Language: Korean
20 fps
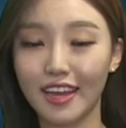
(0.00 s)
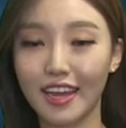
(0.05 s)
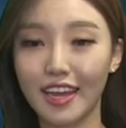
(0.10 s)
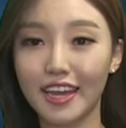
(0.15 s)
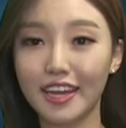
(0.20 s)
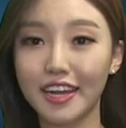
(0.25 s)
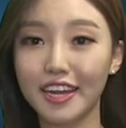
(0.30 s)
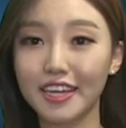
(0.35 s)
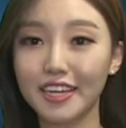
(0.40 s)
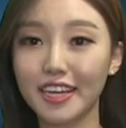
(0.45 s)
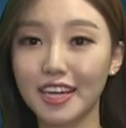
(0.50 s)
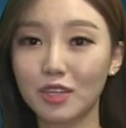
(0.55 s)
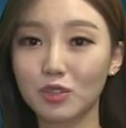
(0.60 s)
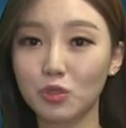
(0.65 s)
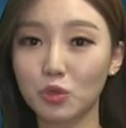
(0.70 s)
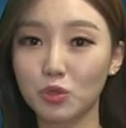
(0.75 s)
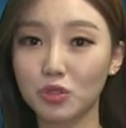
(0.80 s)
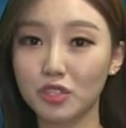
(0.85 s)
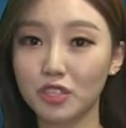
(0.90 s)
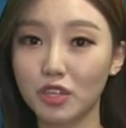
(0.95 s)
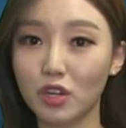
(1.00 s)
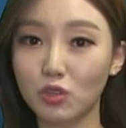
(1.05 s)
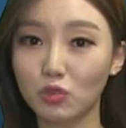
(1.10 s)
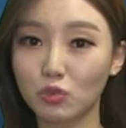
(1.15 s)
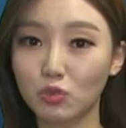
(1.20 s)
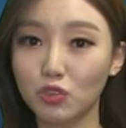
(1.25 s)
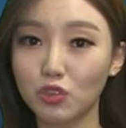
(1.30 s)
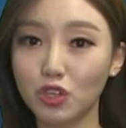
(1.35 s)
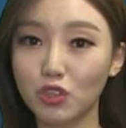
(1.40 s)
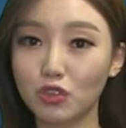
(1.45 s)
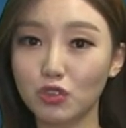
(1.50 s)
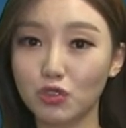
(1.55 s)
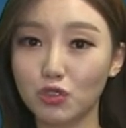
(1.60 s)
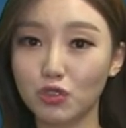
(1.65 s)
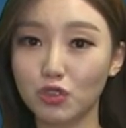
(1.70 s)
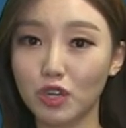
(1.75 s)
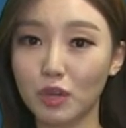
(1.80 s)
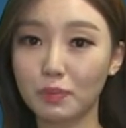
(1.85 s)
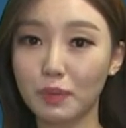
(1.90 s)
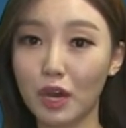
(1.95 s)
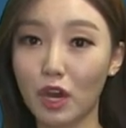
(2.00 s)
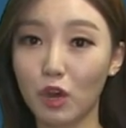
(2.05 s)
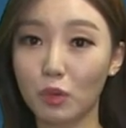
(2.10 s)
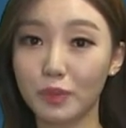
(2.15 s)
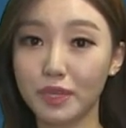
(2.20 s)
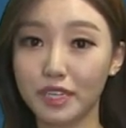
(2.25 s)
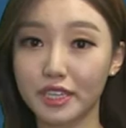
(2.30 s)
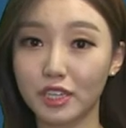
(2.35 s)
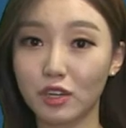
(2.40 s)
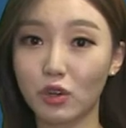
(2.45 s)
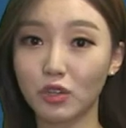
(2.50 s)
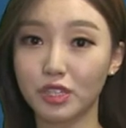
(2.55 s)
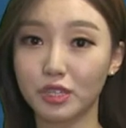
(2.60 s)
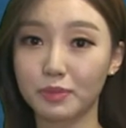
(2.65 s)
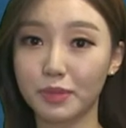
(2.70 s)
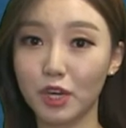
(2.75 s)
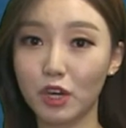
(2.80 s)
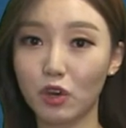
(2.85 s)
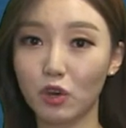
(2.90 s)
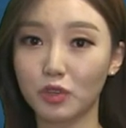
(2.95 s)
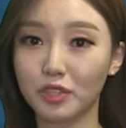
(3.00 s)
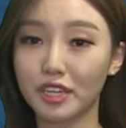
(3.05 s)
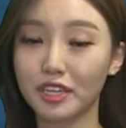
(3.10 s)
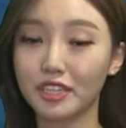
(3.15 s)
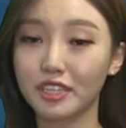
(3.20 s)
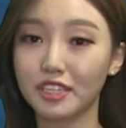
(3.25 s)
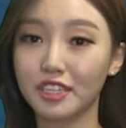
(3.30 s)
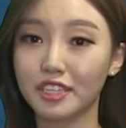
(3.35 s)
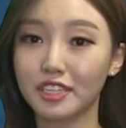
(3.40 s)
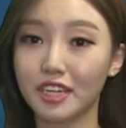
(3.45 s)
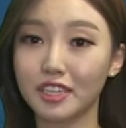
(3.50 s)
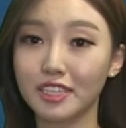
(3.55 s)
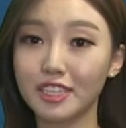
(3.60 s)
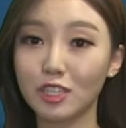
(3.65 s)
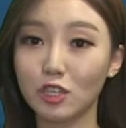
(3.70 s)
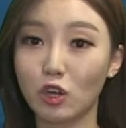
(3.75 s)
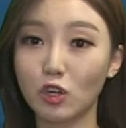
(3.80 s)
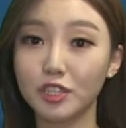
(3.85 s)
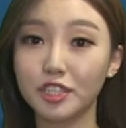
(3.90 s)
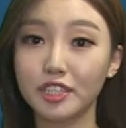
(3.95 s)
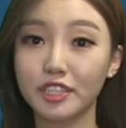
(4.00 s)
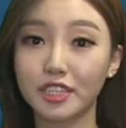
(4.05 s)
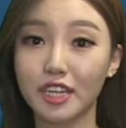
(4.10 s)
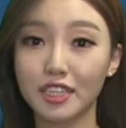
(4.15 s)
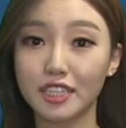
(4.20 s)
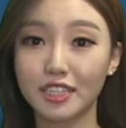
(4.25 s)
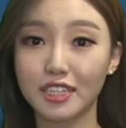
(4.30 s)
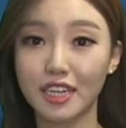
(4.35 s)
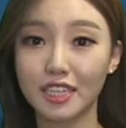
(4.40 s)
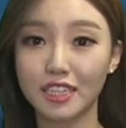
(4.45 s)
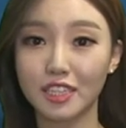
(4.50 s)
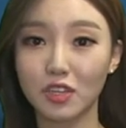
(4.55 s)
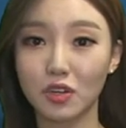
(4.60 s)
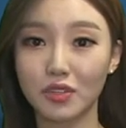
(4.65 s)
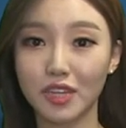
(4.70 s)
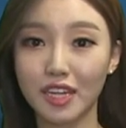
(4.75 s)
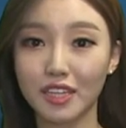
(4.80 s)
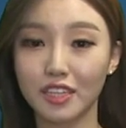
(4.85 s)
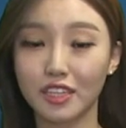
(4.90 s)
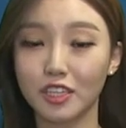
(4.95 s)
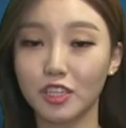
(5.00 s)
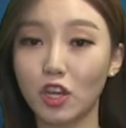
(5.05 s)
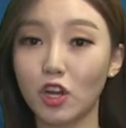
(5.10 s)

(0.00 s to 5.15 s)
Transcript: 엘에이항도 트럭 운전수들의 파업이 길어지며 대기 시간이 열 시간이나 늘어난